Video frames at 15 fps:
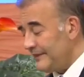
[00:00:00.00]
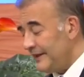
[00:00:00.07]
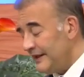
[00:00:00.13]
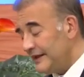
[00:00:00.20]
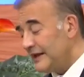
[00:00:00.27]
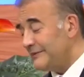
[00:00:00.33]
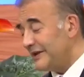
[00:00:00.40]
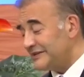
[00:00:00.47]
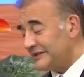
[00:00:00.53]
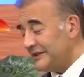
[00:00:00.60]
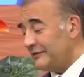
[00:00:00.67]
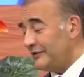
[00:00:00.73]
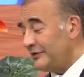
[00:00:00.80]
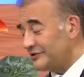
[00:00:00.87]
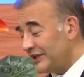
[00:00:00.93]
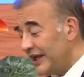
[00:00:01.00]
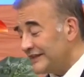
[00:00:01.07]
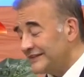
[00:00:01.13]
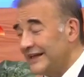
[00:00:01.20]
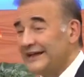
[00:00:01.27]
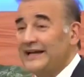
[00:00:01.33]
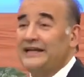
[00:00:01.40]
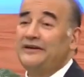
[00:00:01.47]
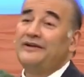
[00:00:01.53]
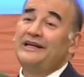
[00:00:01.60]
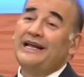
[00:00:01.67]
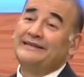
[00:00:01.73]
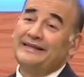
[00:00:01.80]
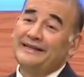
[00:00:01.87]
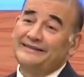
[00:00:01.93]
nel verso numero
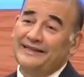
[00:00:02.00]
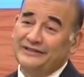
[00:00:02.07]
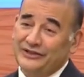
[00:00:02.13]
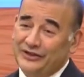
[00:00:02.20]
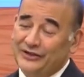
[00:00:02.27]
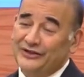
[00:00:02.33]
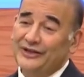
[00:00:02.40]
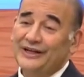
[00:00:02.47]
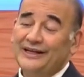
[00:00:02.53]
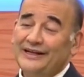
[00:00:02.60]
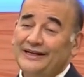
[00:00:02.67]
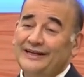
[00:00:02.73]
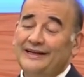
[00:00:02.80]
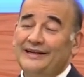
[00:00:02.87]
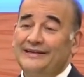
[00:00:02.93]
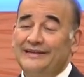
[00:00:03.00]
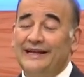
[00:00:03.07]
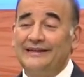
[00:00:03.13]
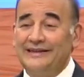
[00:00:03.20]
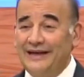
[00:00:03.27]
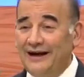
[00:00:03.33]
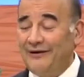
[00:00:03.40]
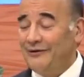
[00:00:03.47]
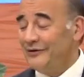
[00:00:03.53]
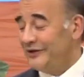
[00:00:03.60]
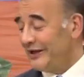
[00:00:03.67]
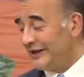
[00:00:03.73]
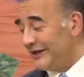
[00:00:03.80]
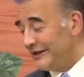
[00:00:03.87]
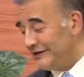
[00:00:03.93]
6, sono caduti nella
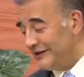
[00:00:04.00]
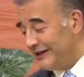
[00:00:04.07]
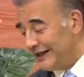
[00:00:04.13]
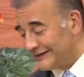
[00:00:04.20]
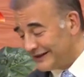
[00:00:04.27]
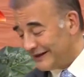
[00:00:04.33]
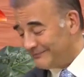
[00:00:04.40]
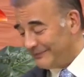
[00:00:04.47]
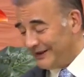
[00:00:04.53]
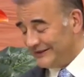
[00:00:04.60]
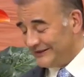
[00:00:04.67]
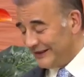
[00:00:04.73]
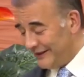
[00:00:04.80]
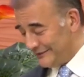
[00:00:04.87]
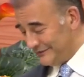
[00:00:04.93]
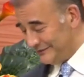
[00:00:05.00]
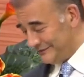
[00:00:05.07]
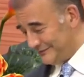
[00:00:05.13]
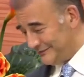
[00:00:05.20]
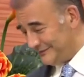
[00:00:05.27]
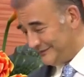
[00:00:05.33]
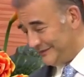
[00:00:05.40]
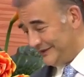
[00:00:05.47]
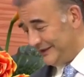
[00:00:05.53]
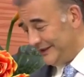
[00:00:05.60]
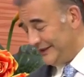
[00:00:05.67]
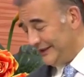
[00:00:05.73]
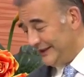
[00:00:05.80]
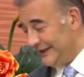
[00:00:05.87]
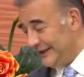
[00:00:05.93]
tentazione del diavolo, nella trappola
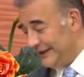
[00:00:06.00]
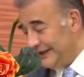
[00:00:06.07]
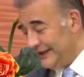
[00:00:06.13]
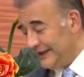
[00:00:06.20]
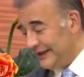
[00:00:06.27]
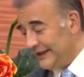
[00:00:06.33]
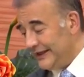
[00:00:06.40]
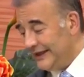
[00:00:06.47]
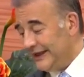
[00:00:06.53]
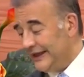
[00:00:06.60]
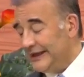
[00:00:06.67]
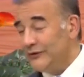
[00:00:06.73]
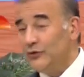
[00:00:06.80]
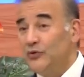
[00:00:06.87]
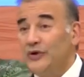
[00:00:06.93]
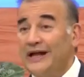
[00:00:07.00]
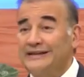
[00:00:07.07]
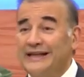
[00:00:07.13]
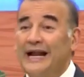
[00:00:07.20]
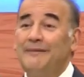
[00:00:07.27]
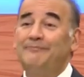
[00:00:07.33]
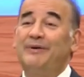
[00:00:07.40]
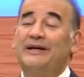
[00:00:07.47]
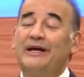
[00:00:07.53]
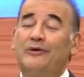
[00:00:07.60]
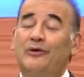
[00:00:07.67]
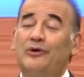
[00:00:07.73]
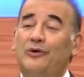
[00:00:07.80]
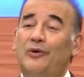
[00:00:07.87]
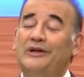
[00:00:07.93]
del diavolo. Una
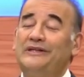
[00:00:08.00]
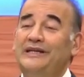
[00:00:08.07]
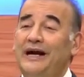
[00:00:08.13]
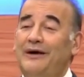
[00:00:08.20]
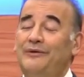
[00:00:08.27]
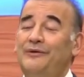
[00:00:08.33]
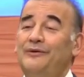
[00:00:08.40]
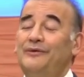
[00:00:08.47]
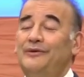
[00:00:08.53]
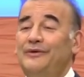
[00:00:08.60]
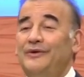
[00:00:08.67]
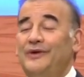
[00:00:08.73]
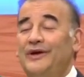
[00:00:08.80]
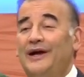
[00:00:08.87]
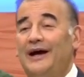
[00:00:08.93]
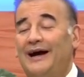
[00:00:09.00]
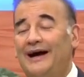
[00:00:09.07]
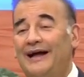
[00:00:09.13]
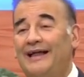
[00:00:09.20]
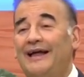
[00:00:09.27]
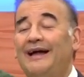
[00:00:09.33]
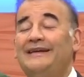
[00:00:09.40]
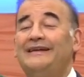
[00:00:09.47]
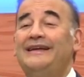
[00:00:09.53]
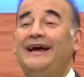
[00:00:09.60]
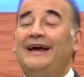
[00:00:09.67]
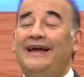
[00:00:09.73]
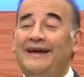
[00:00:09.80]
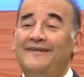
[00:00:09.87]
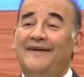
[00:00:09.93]
trappola che ha collocato il diavolo
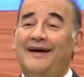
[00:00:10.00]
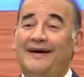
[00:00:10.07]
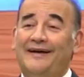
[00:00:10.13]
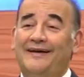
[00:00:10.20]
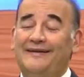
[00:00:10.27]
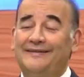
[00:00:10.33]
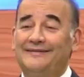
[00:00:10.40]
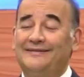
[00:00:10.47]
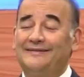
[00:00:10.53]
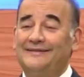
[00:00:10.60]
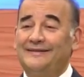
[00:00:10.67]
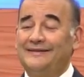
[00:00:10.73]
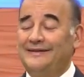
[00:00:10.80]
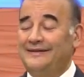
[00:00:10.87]
Adamo e ad Eva